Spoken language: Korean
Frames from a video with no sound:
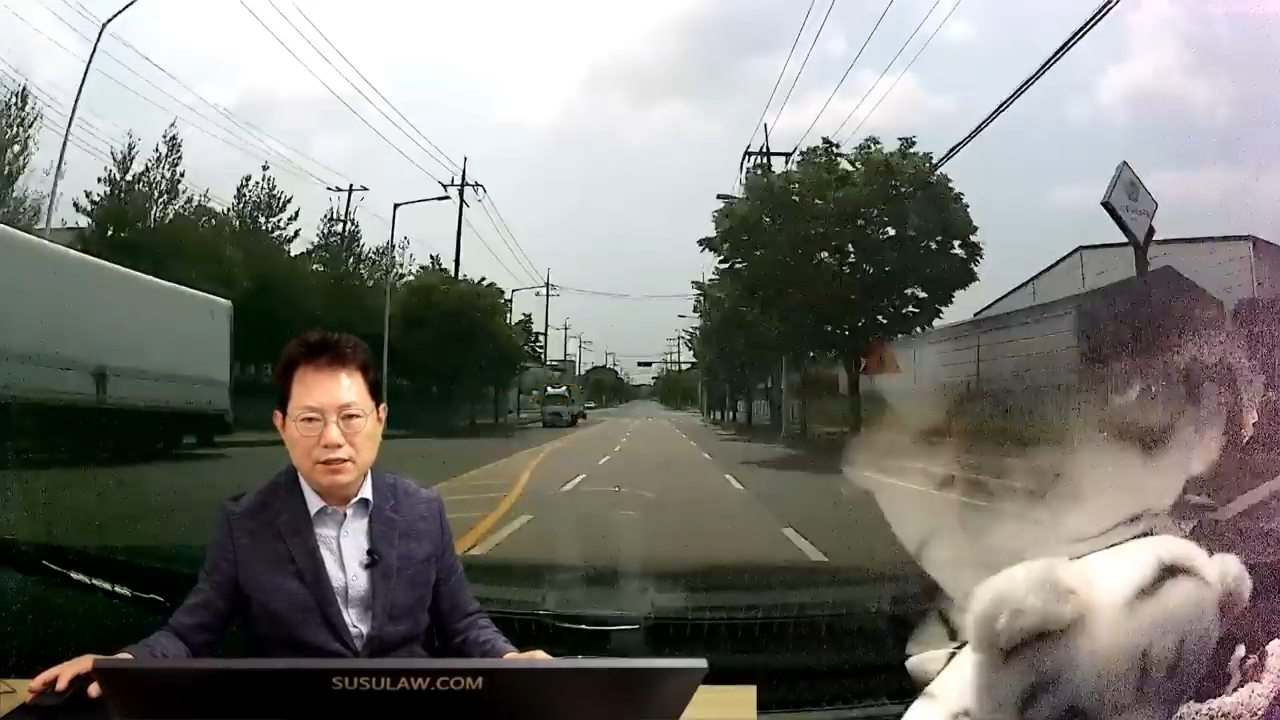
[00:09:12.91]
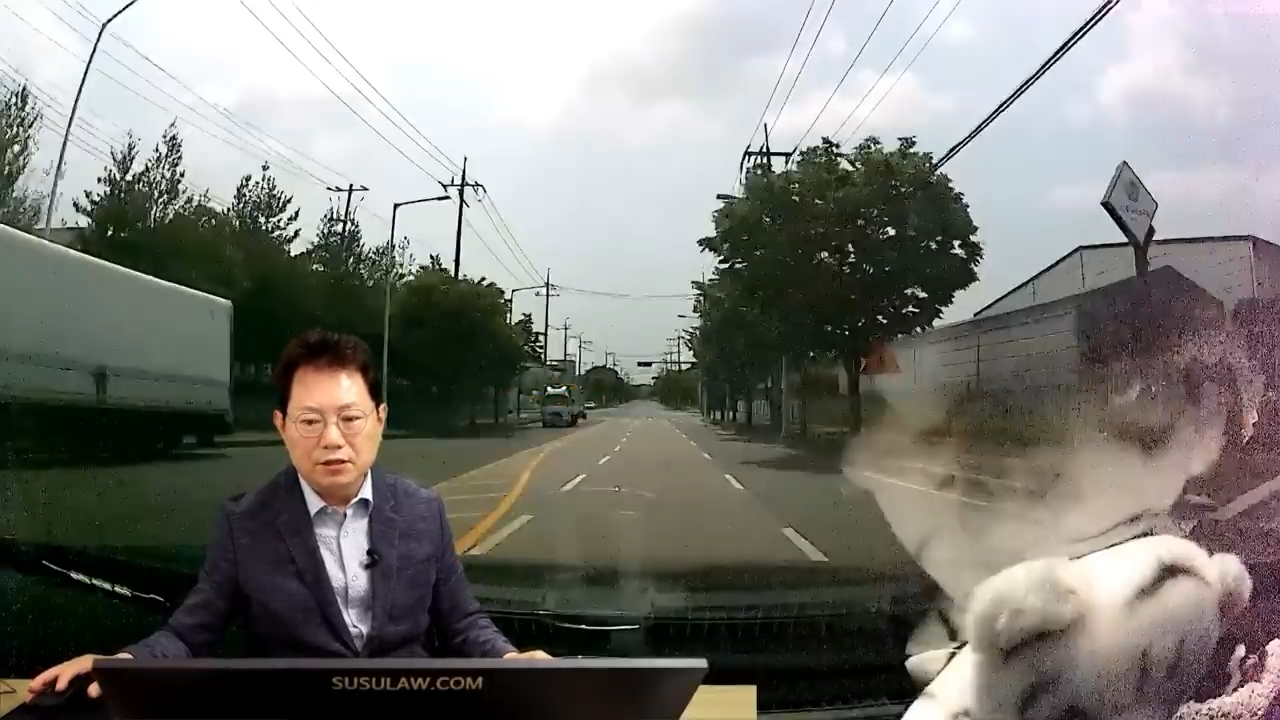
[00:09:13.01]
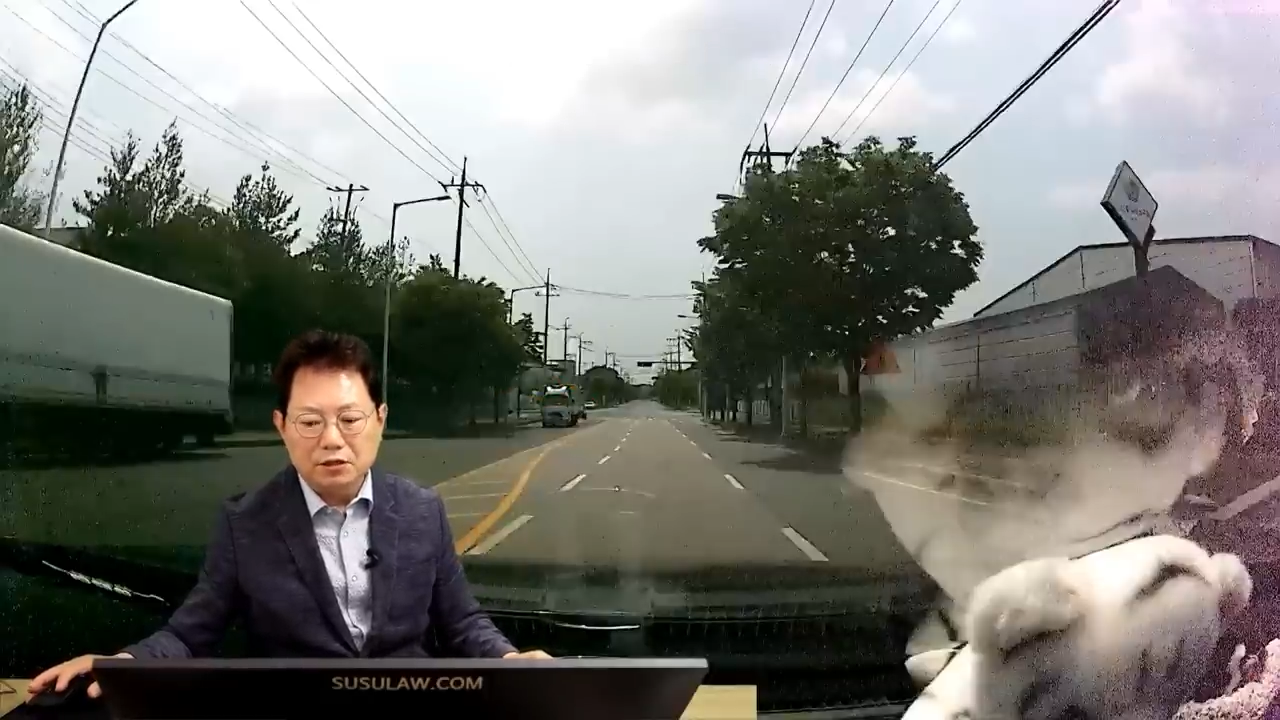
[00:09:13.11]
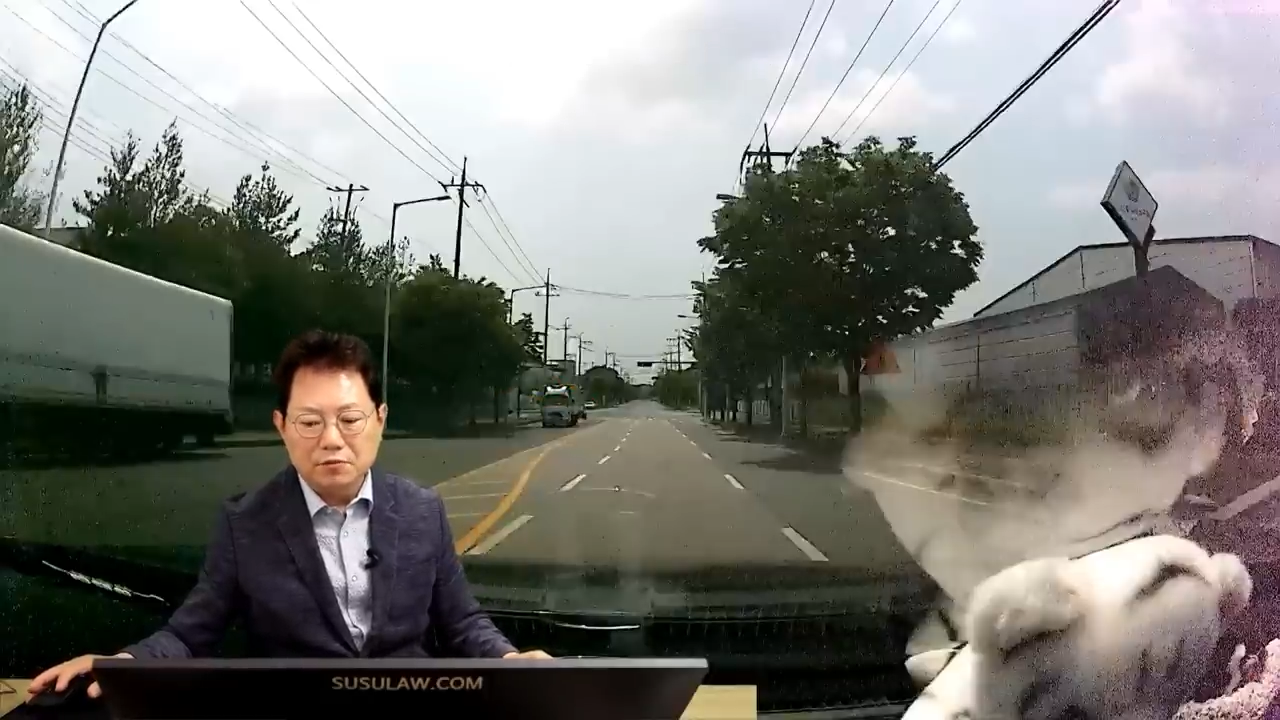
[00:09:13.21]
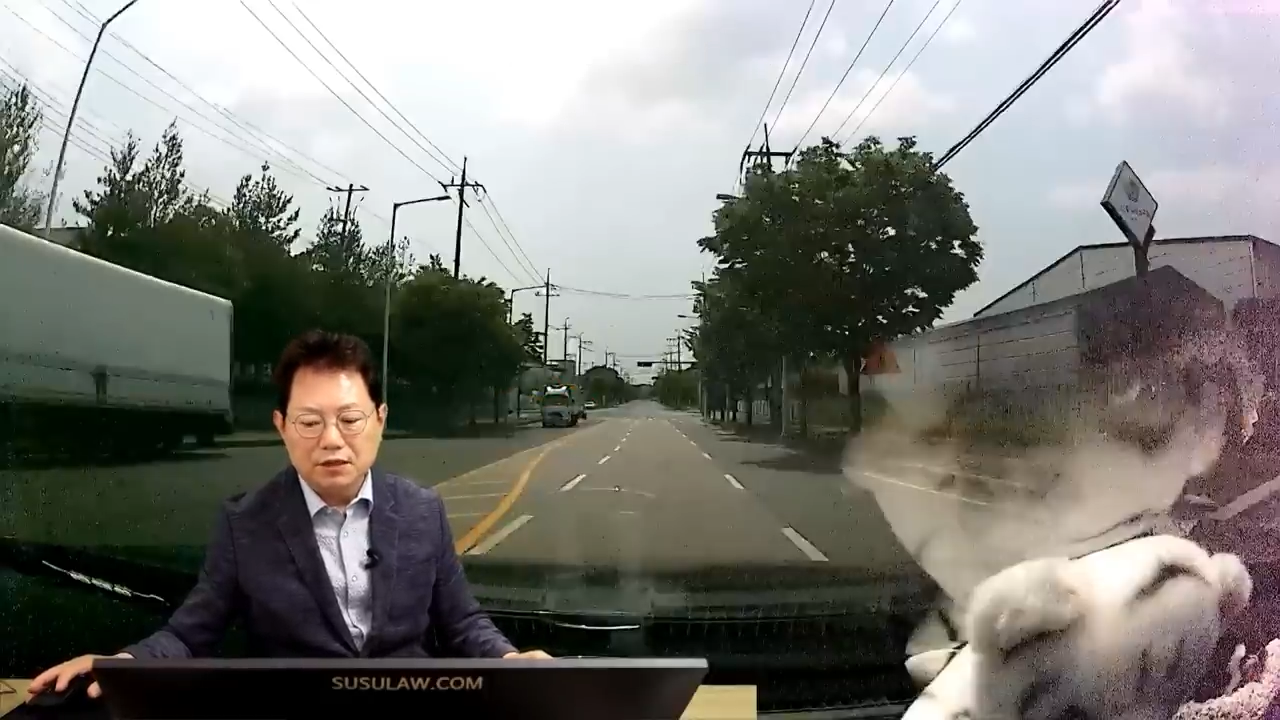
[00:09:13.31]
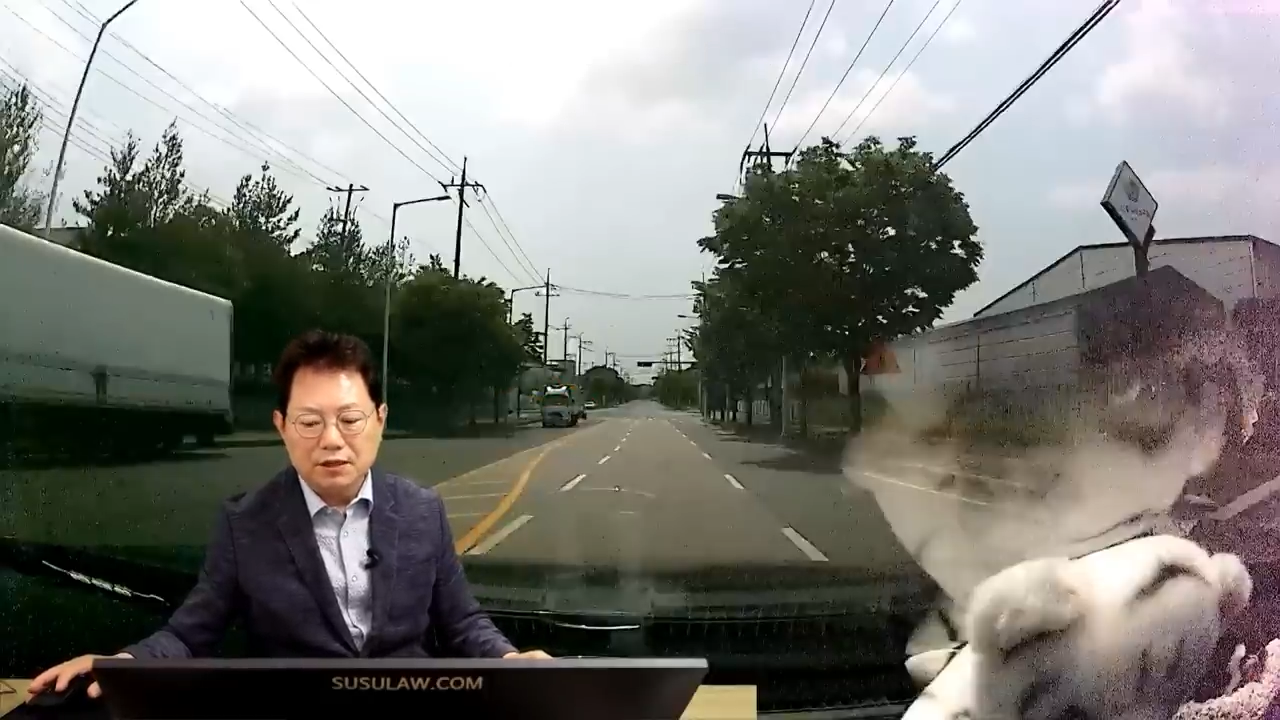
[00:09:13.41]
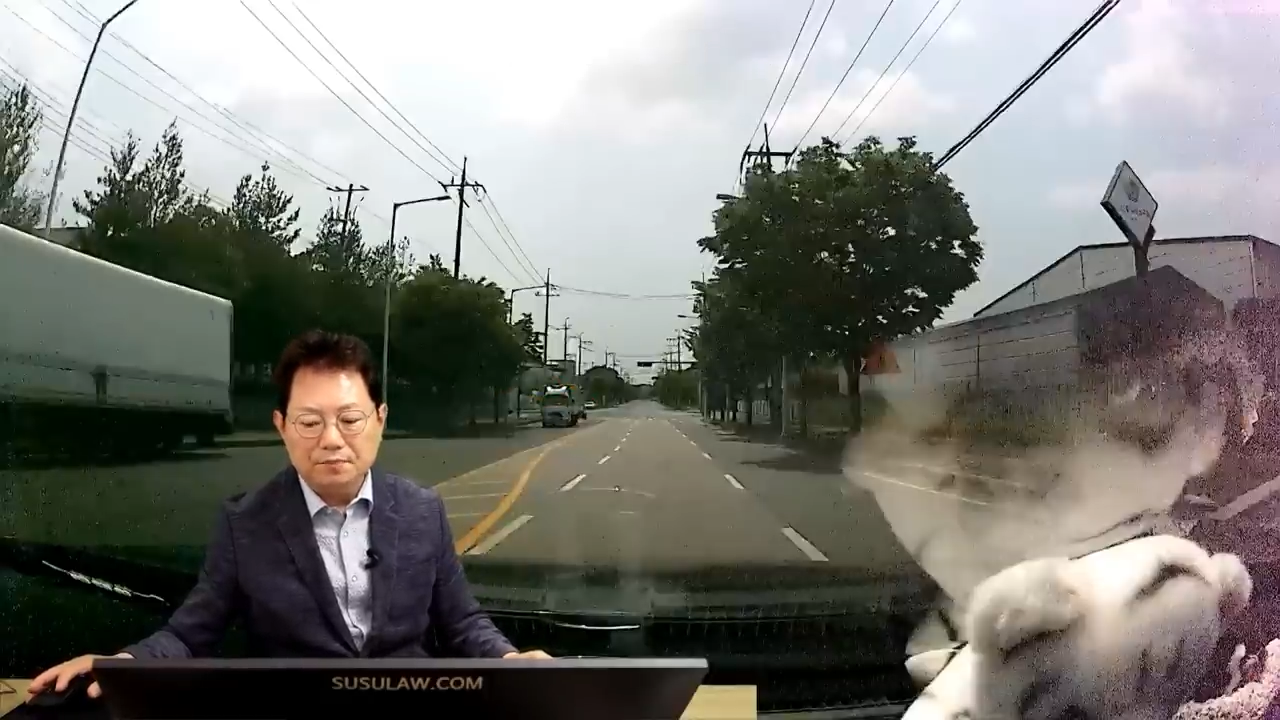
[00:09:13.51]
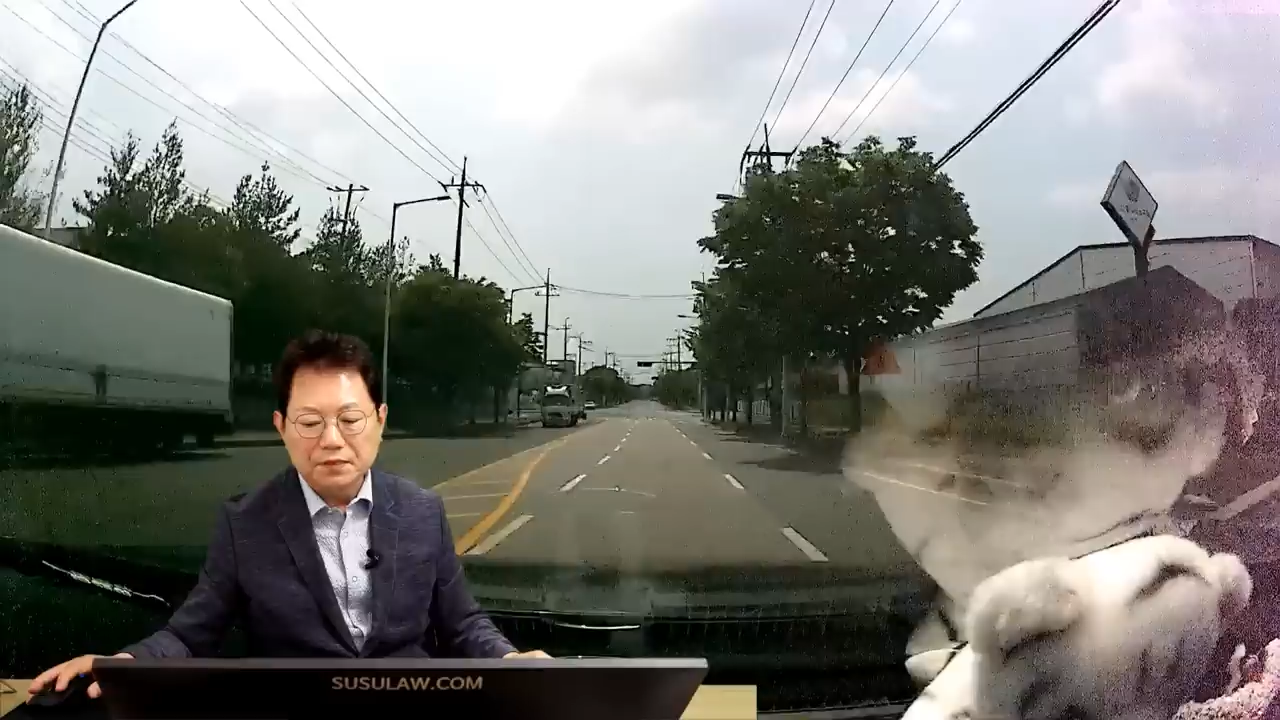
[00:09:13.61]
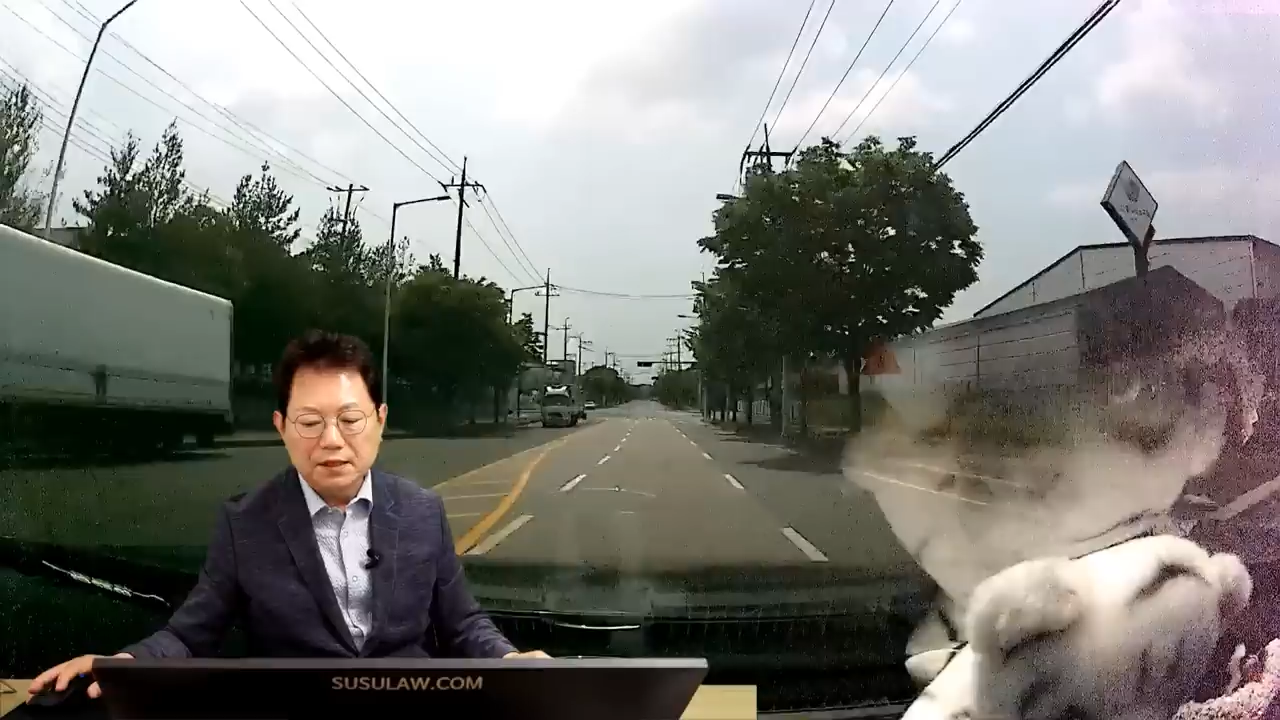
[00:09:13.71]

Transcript: 의견입니다.